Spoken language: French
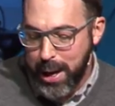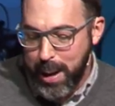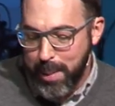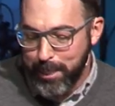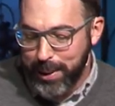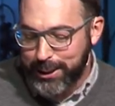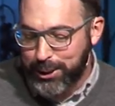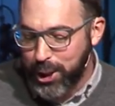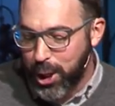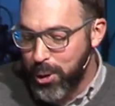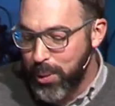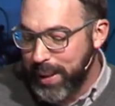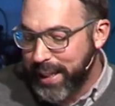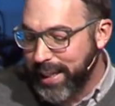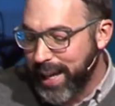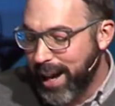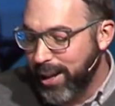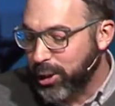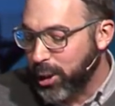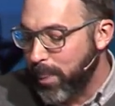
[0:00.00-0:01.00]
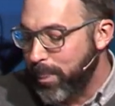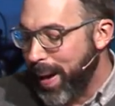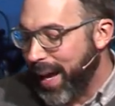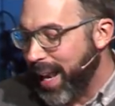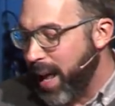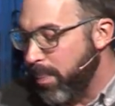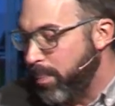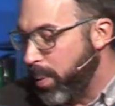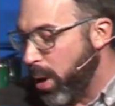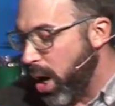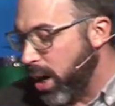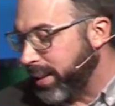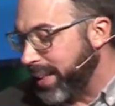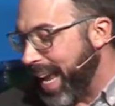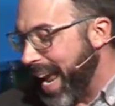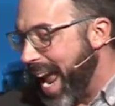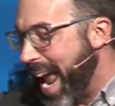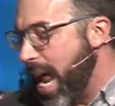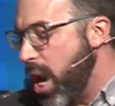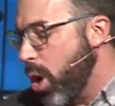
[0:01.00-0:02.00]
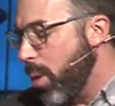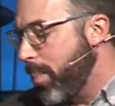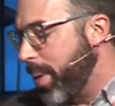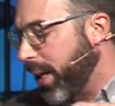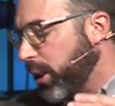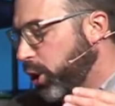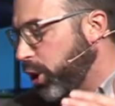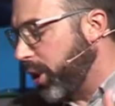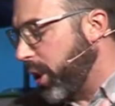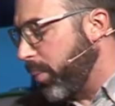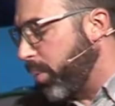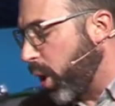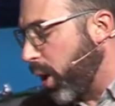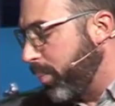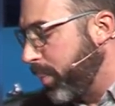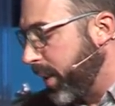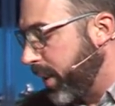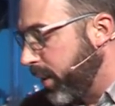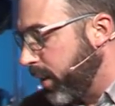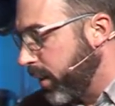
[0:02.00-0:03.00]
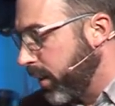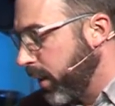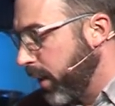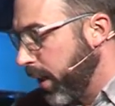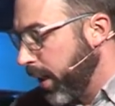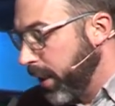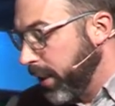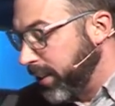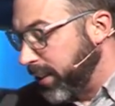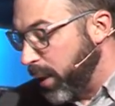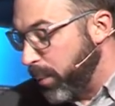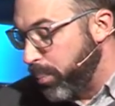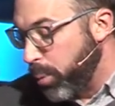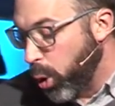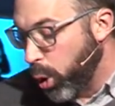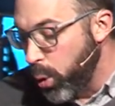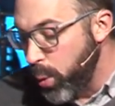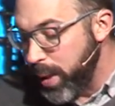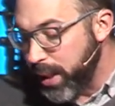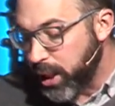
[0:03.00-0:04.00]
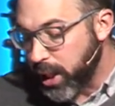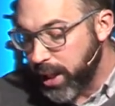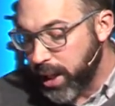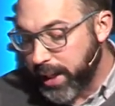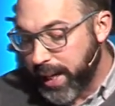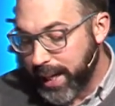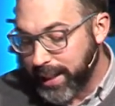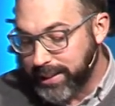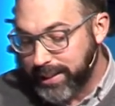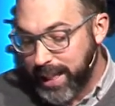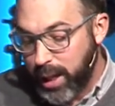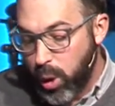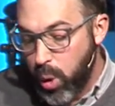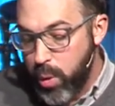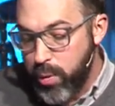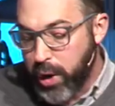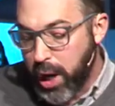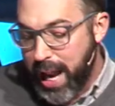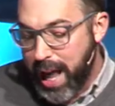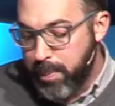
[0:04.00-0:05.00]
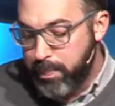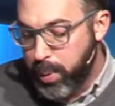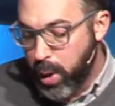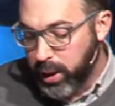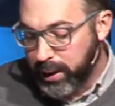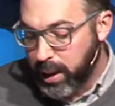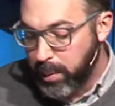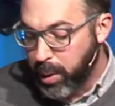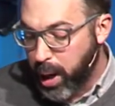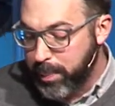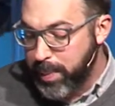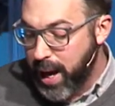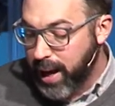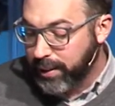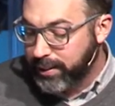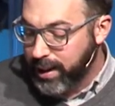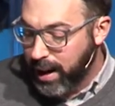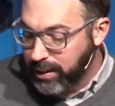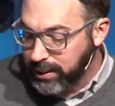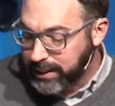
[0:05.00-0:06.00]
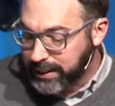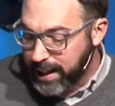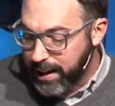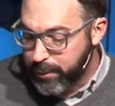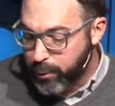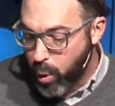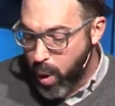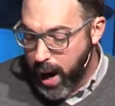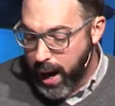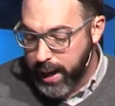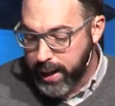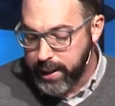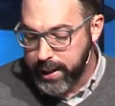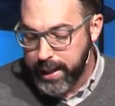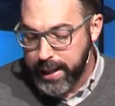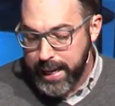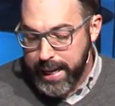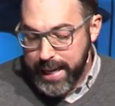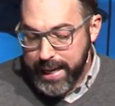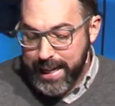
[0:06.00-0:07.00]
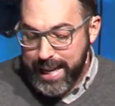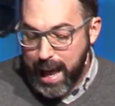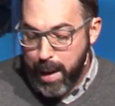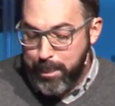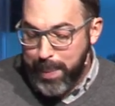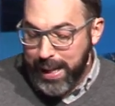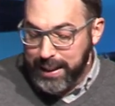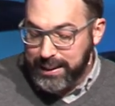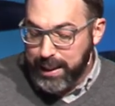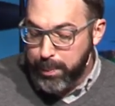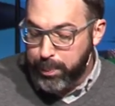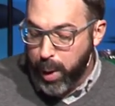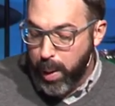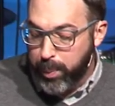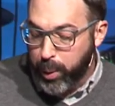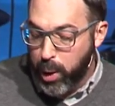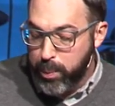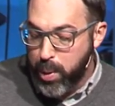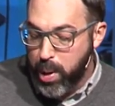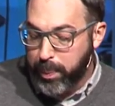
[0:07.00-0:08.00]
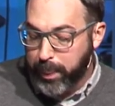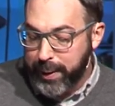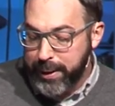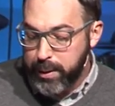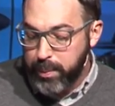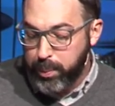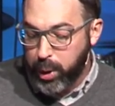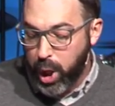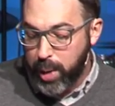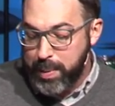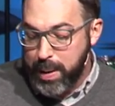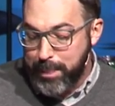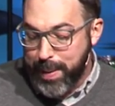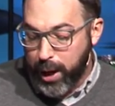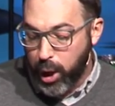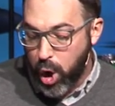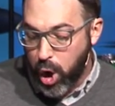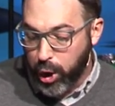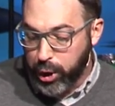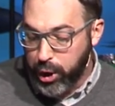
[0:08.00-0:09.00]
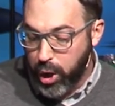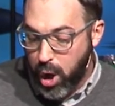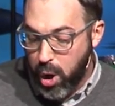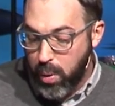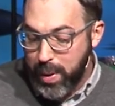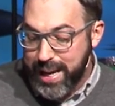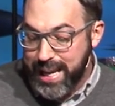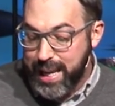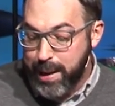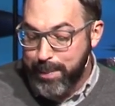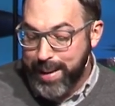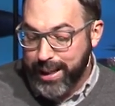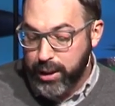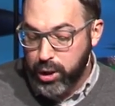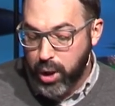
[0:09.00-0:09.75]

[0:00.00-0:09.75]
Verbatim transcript: Mais celui qui entre par la porte est le berger des brebis. C'est pour lui que le gardien ouvre la porte. Les brebis entendent sa voix. Il appelle ses propres brebis par leur nom et les mène